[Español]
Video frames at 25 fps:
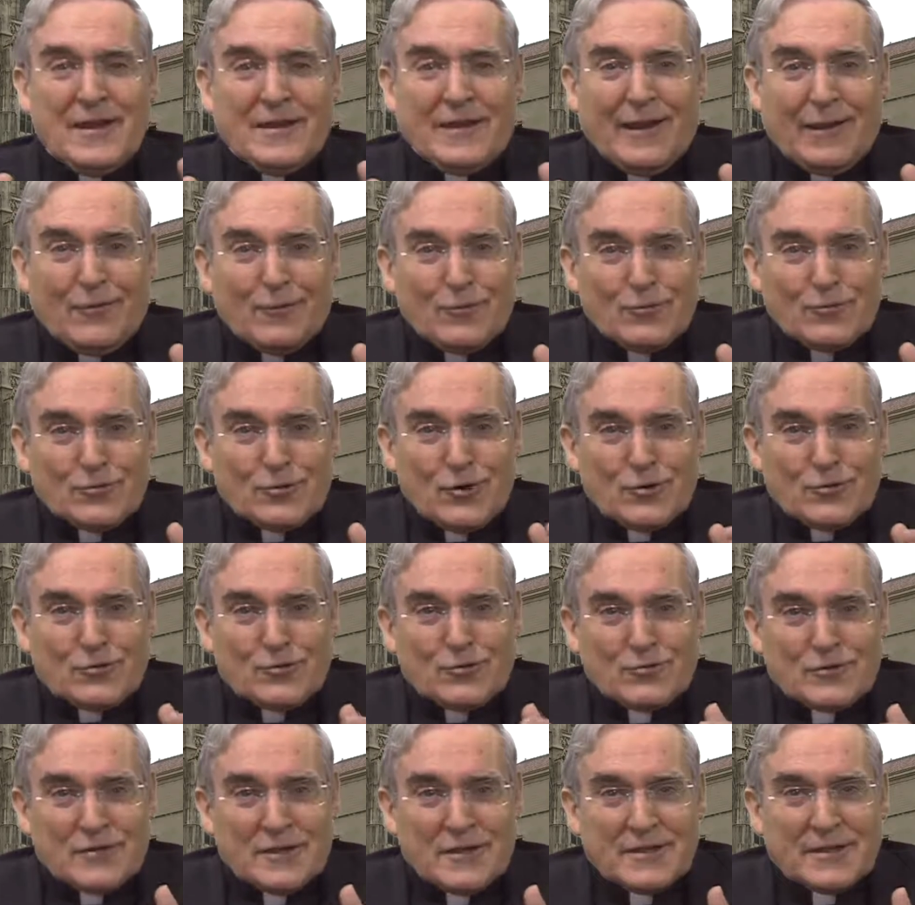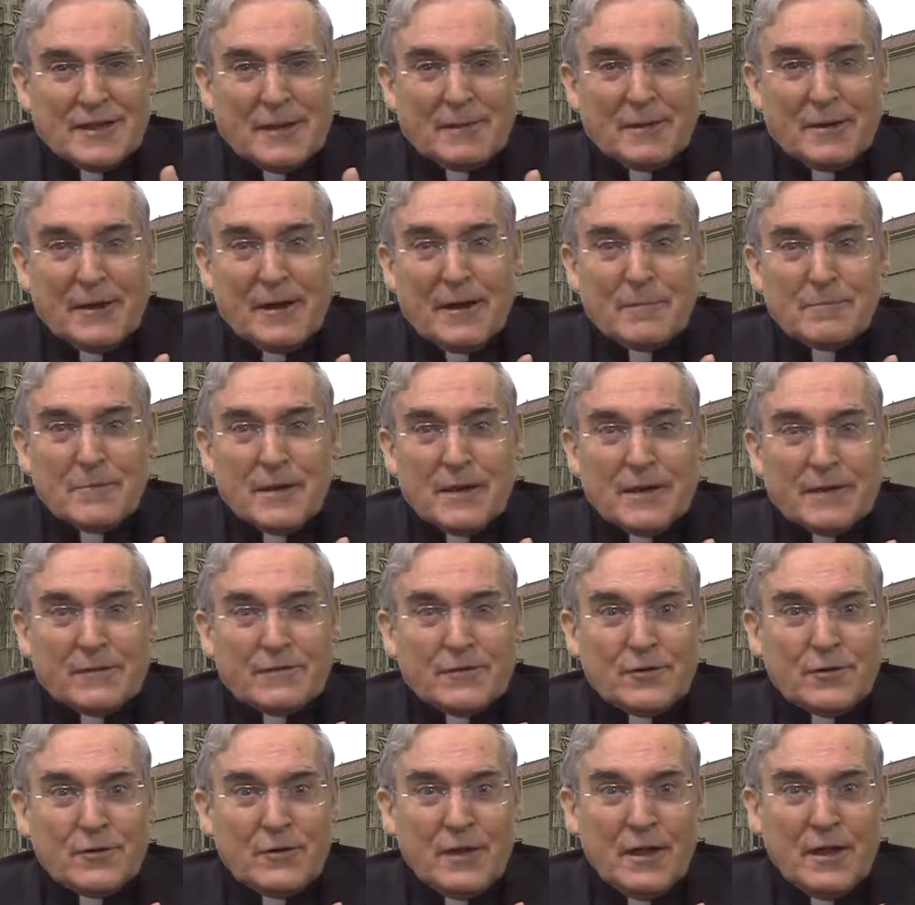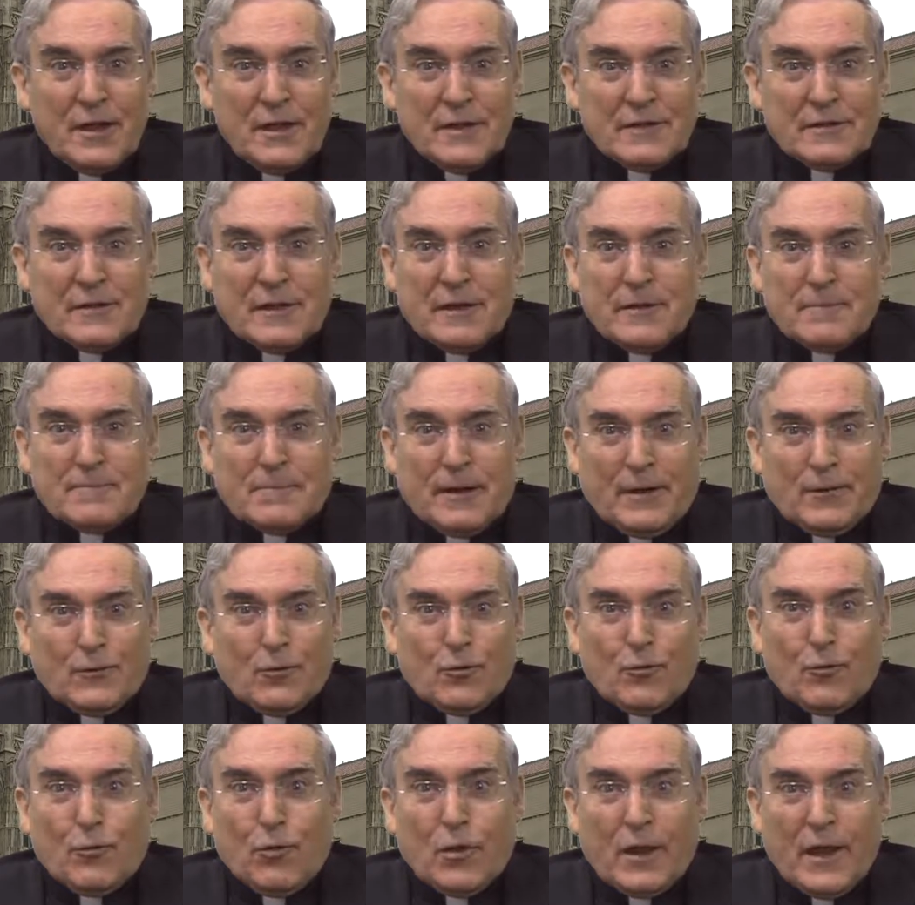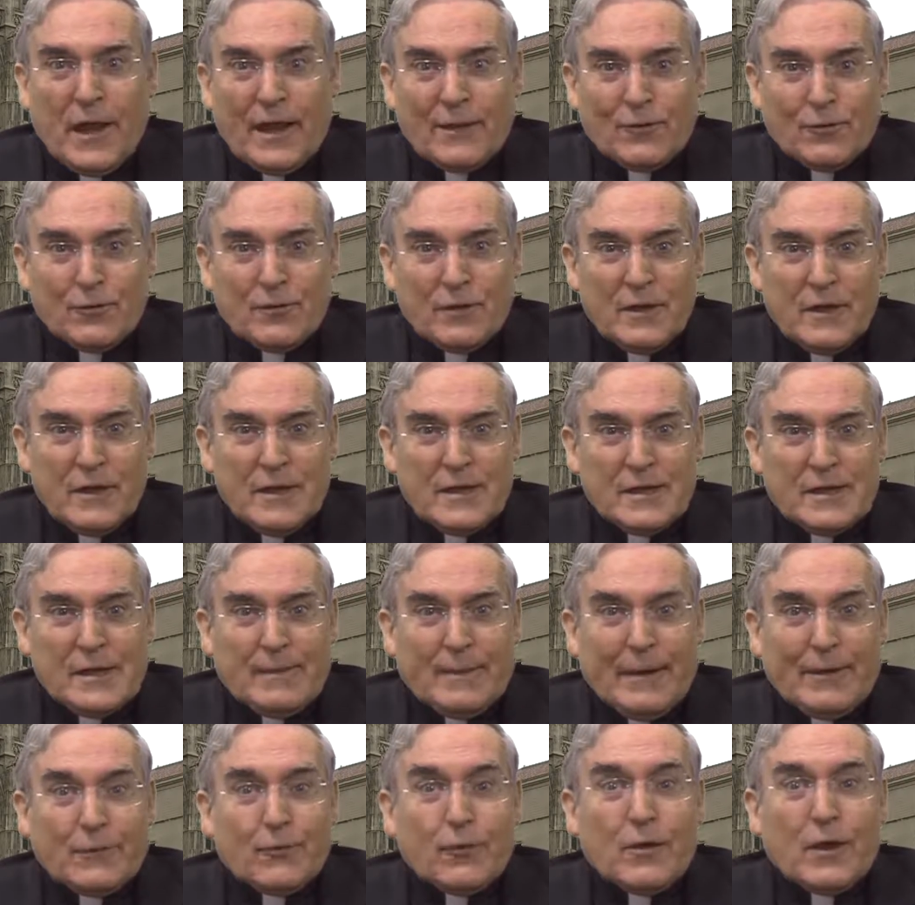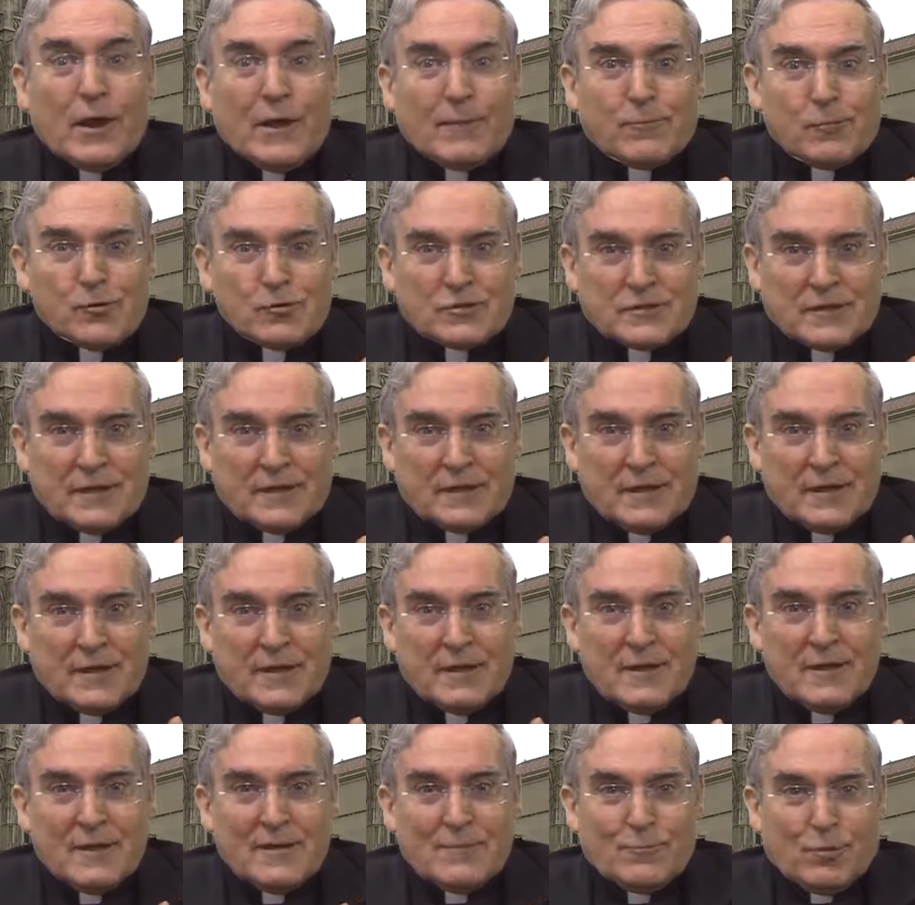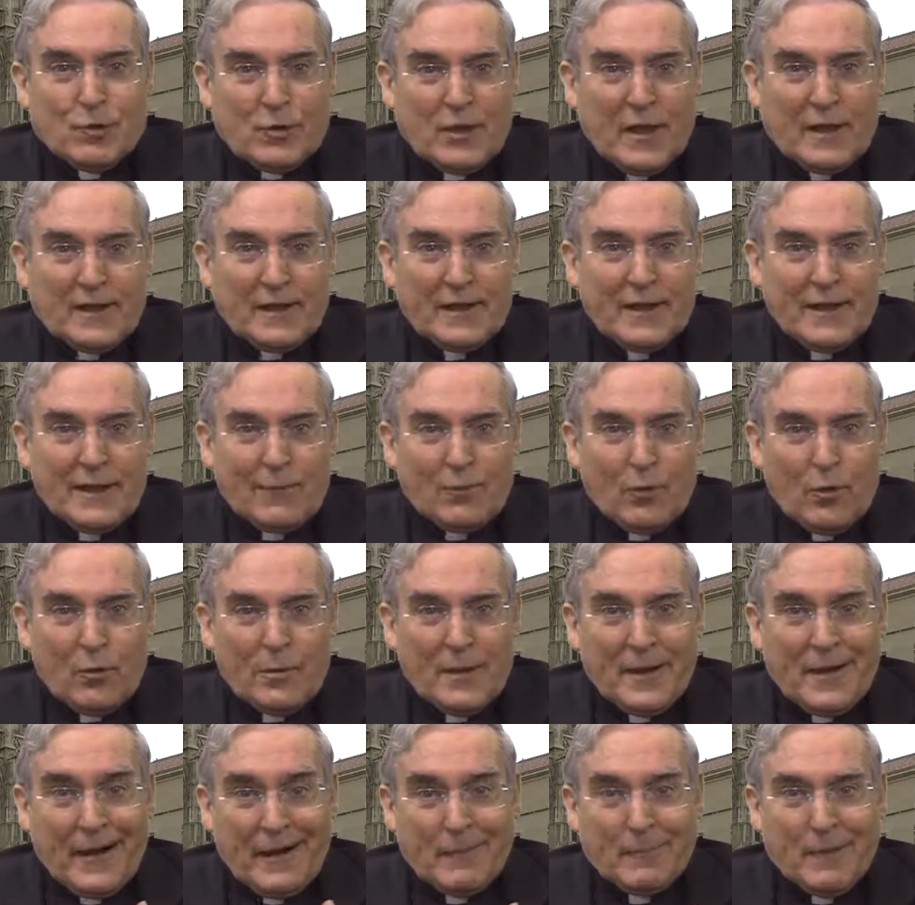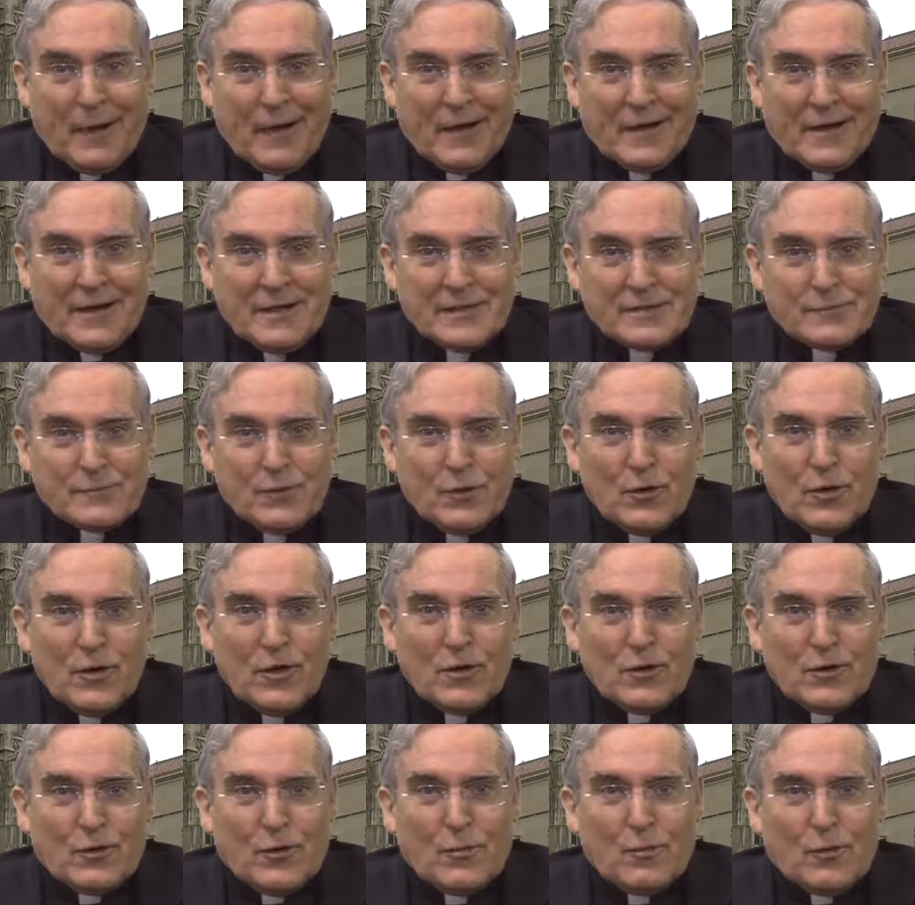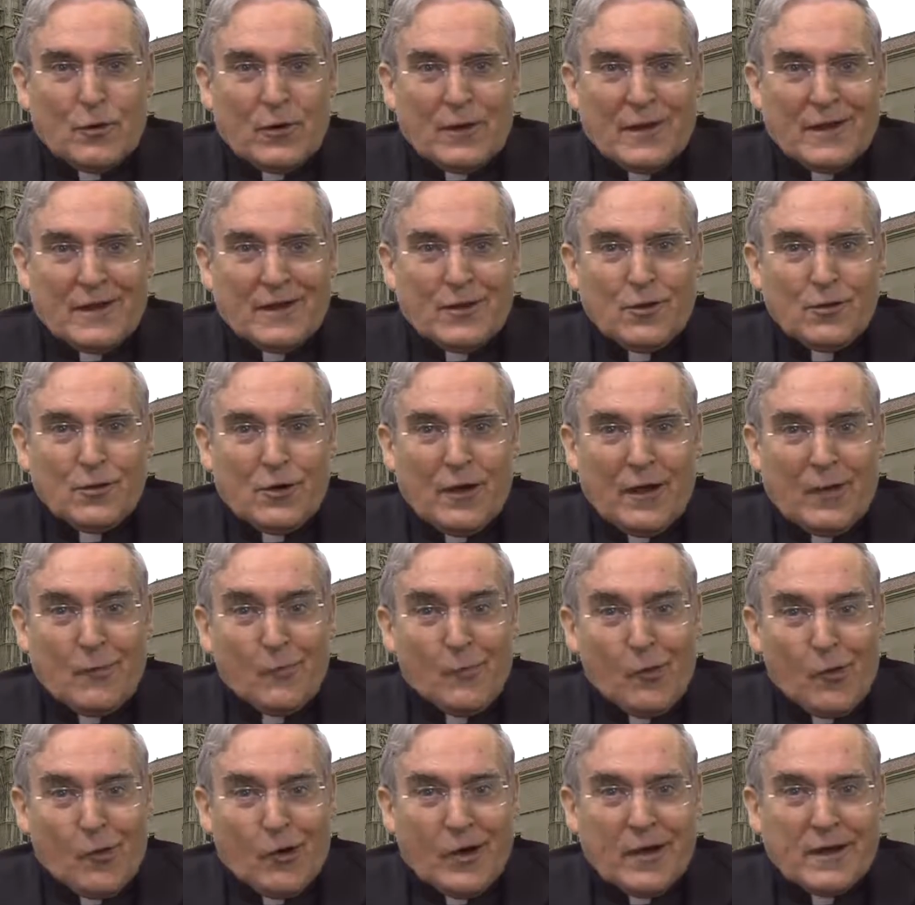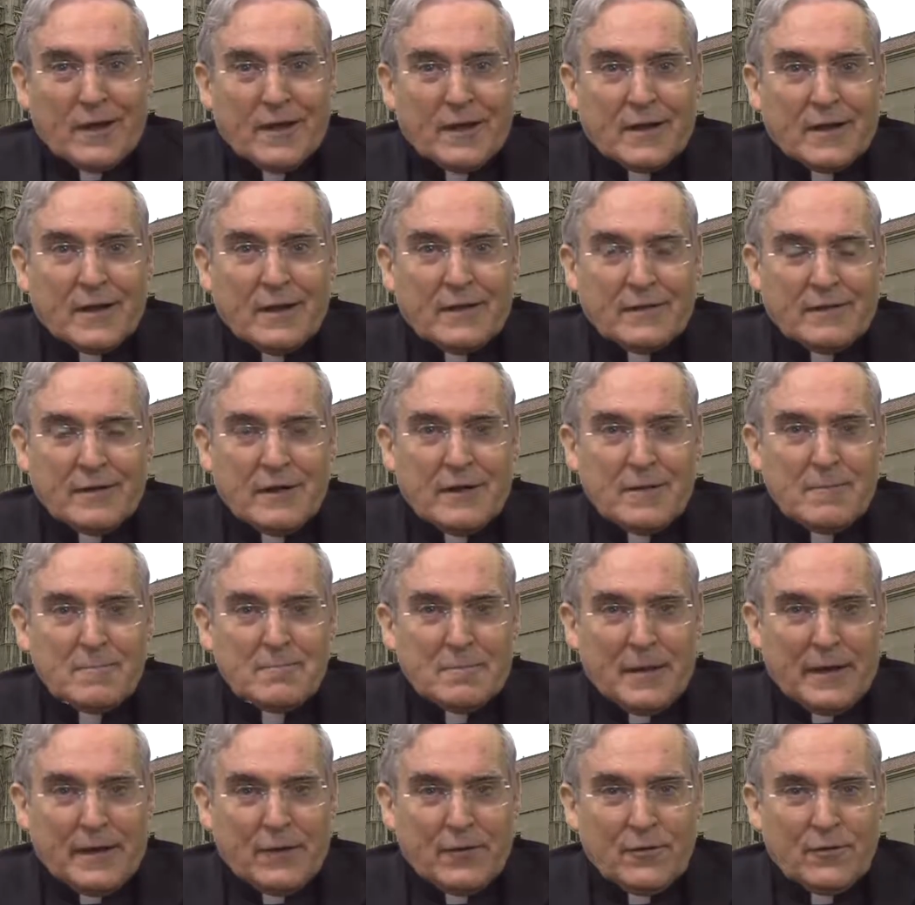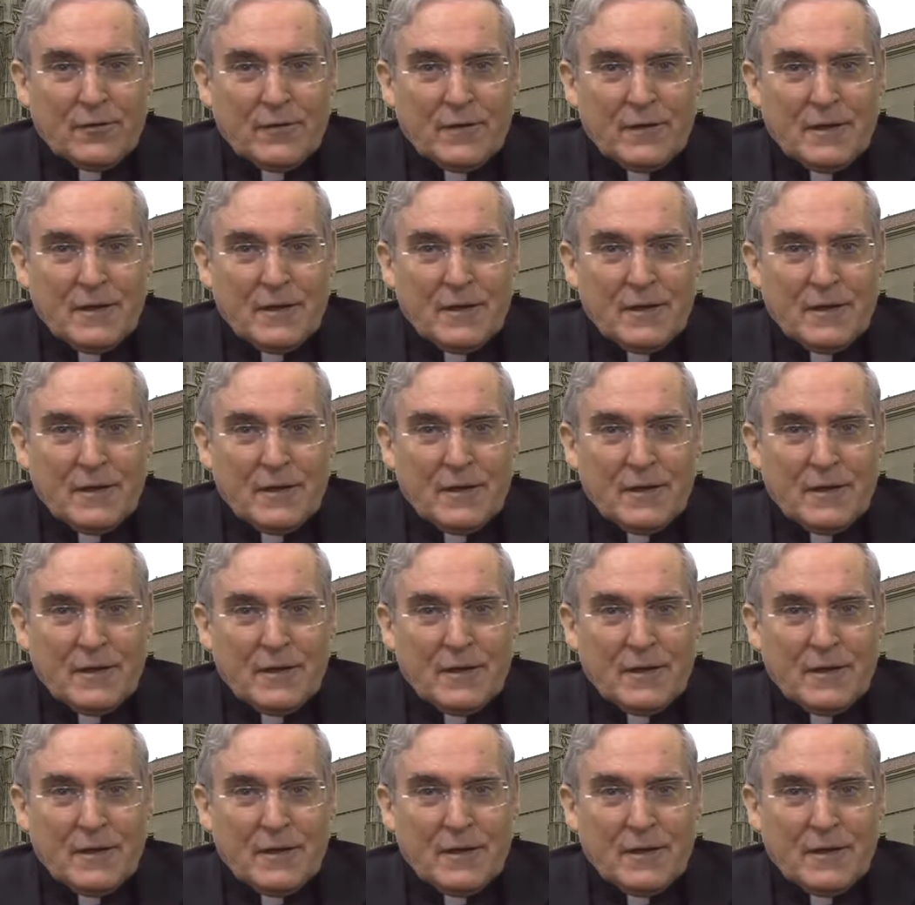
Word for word: que incluso suscitaban la admiración del emperador Juliano, llamado el apóstata, porque quería volver al paganismo como religión homogénica del imperio